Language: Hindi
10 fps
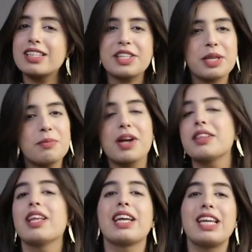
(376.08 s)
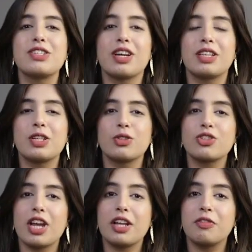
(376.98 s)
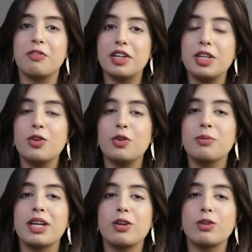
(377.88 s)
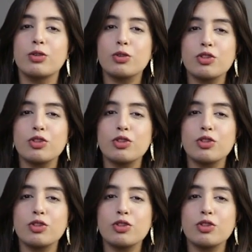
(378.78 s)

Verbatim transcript: इसकी बात ना की जाती तो शायद वीडियो में